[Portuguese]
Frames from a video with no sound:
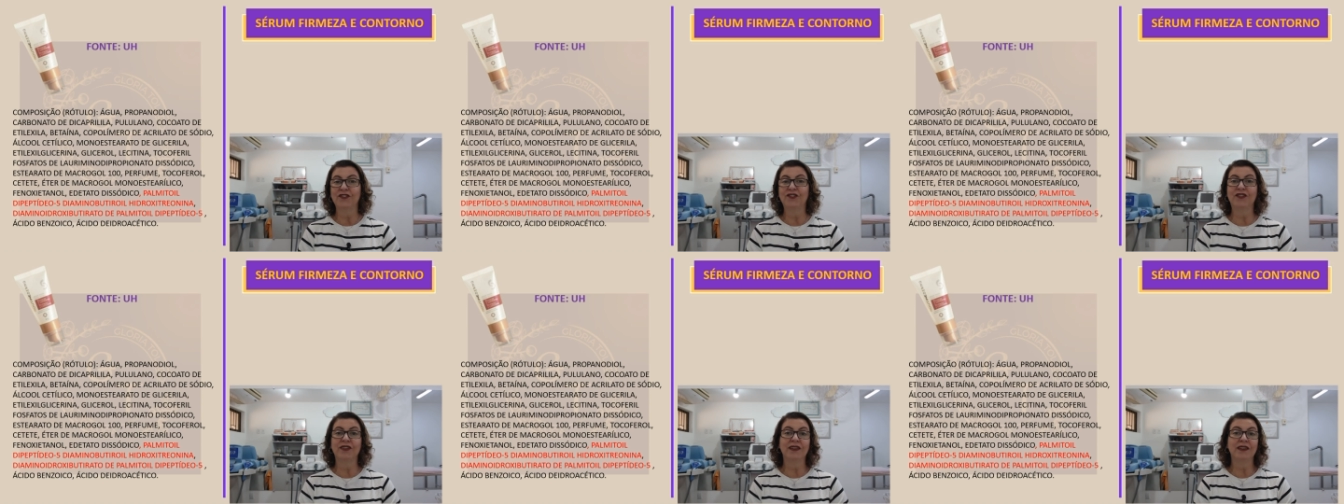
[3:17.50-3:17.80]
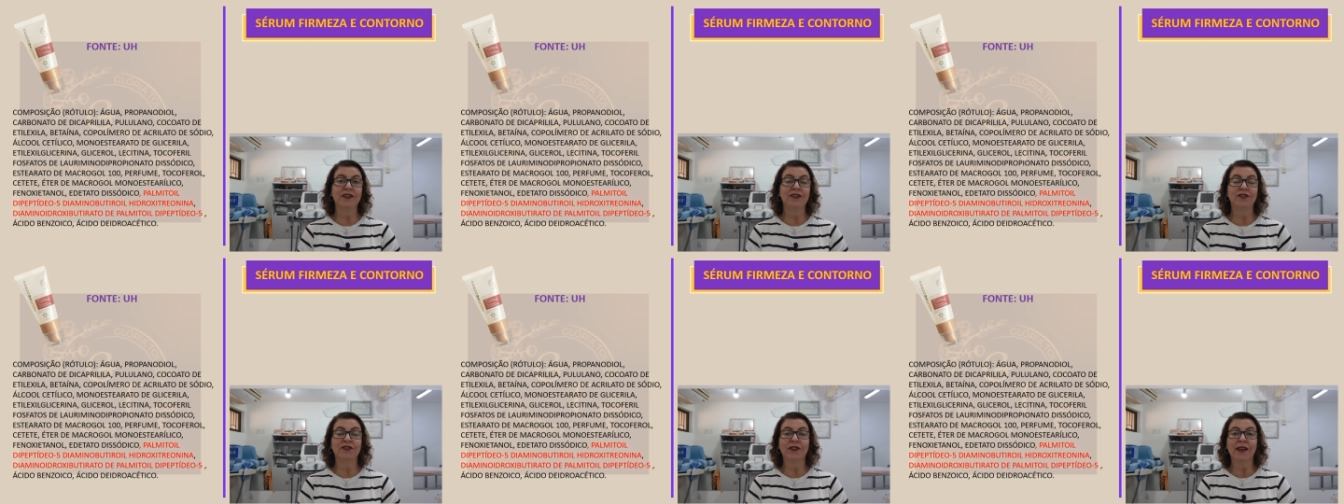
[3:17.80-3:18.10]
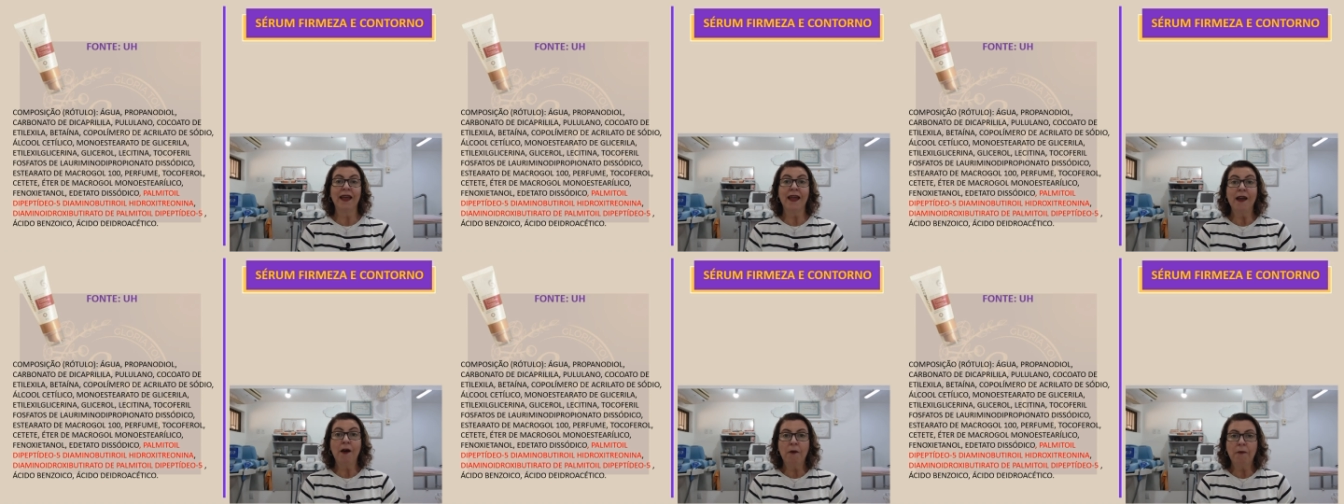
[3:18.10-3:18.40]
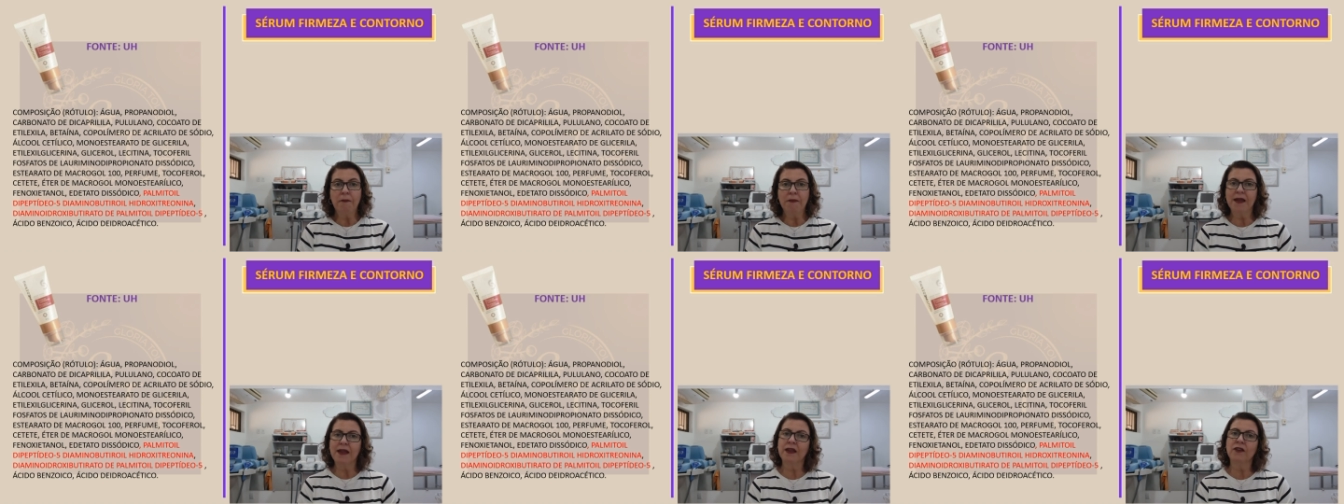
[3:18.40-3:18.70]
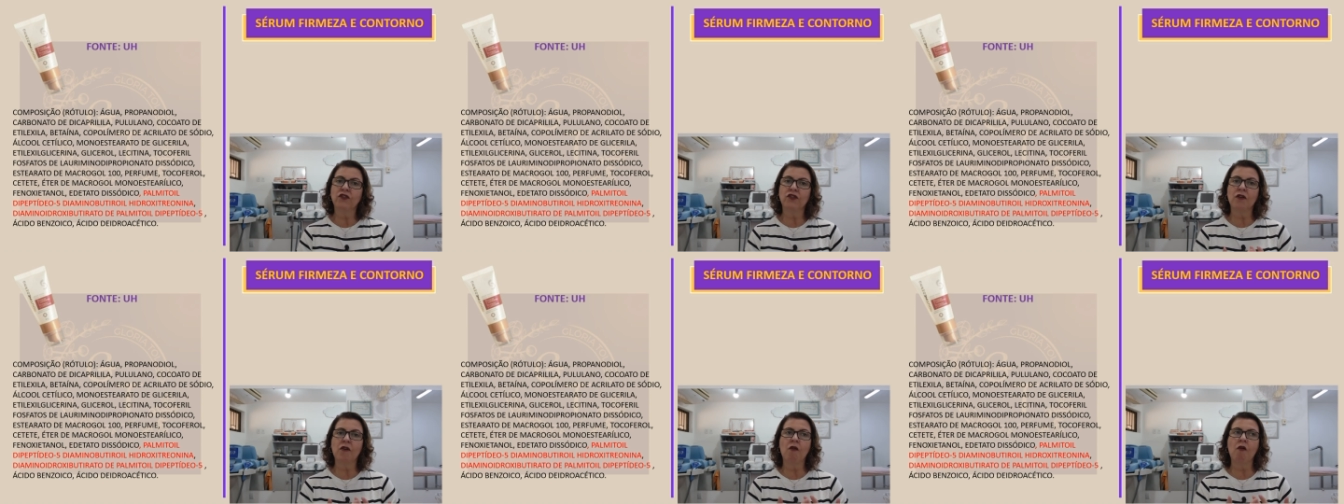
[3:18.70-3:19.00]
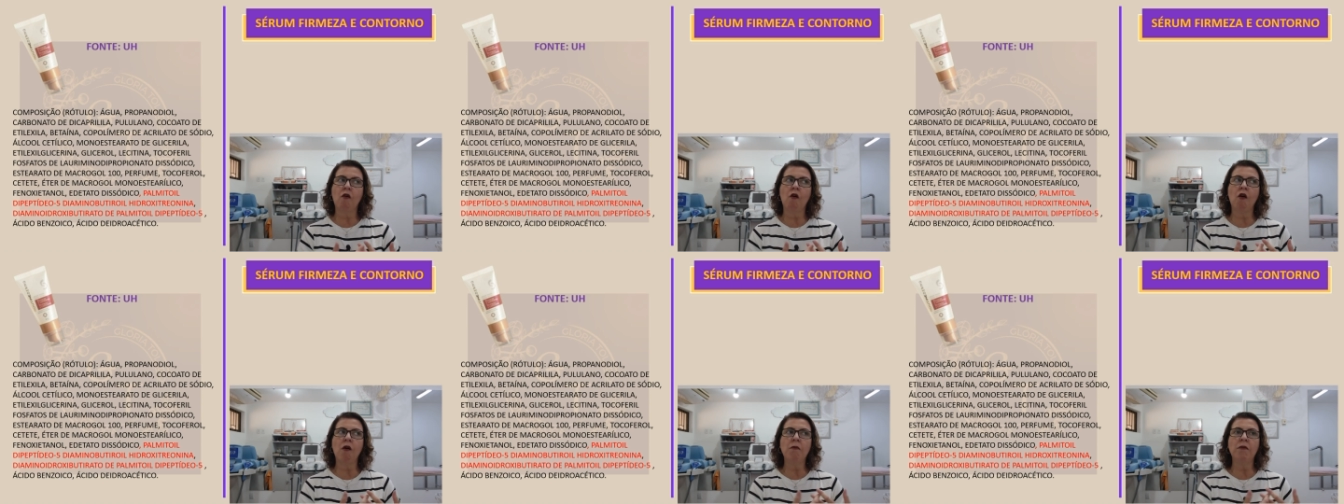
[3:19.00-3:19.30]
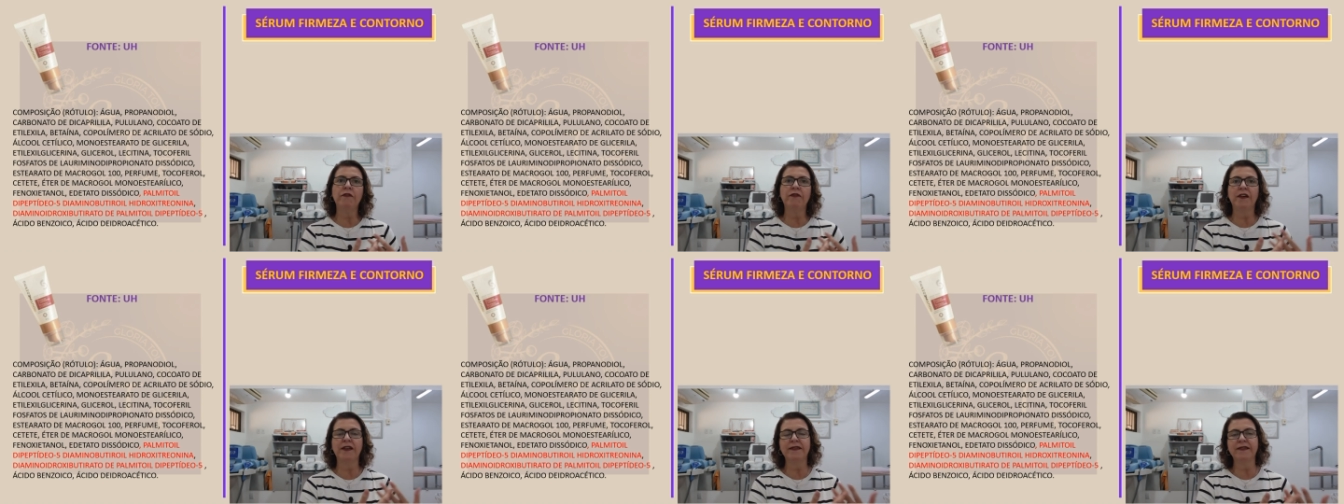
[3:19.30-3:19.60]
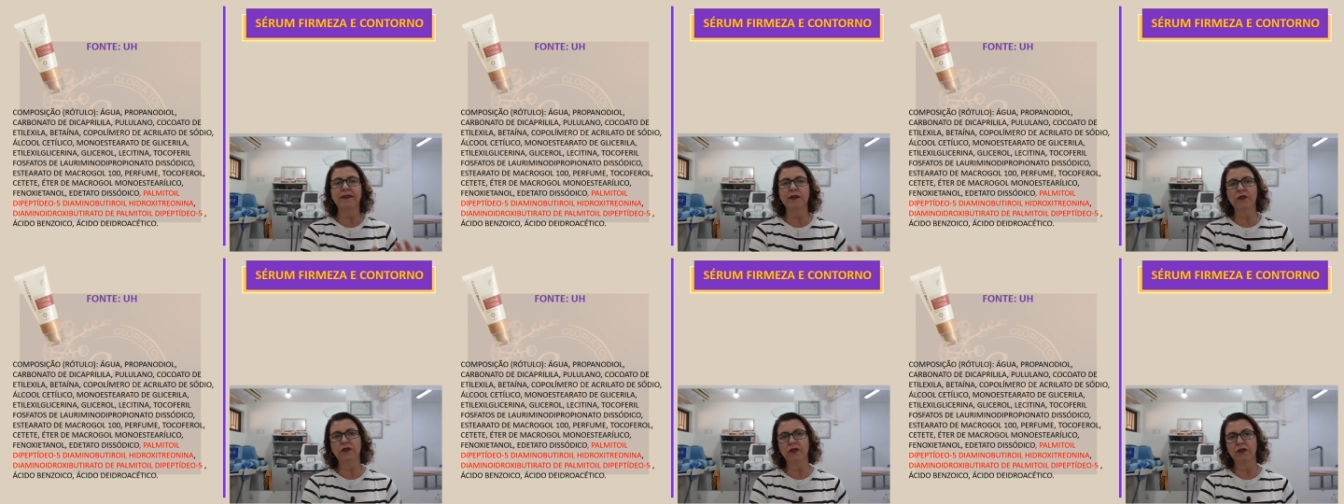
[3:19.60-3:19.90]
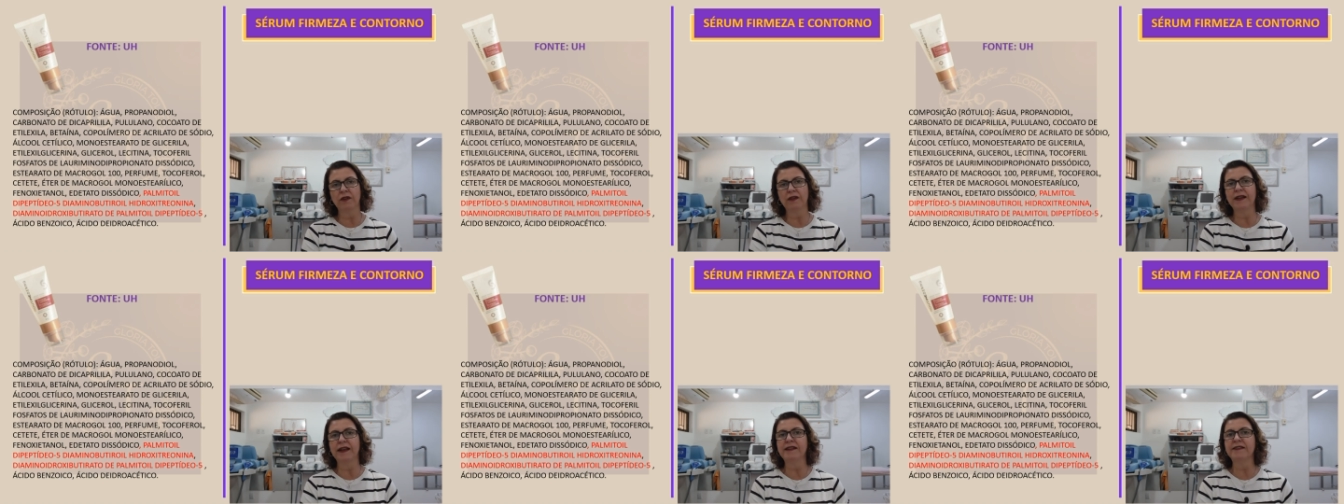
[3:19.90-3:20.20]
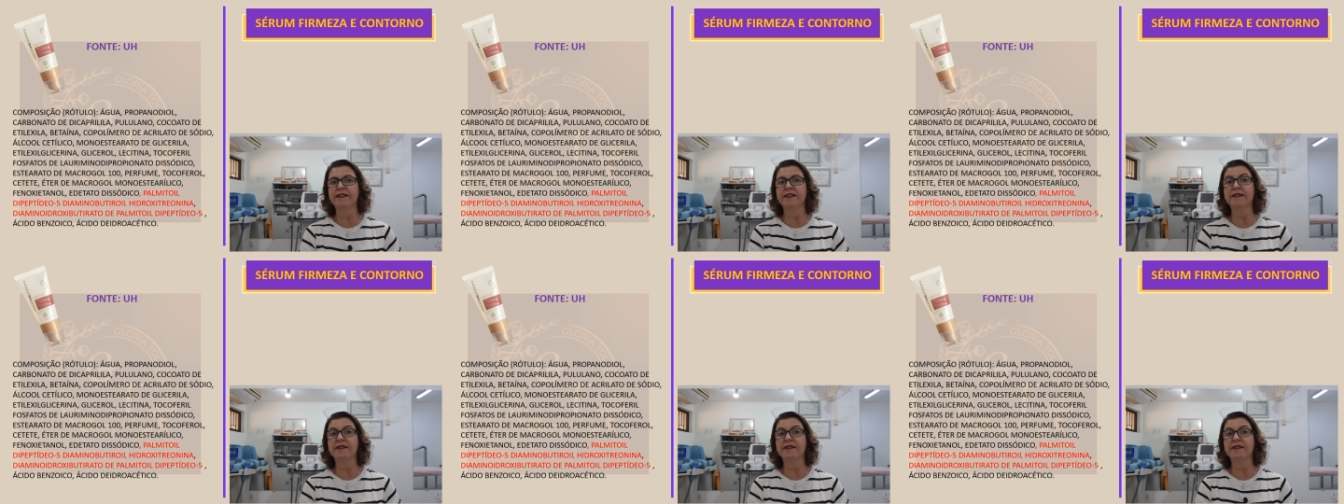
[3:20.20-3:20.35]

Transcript: de, de realmente como fazer o seu cliente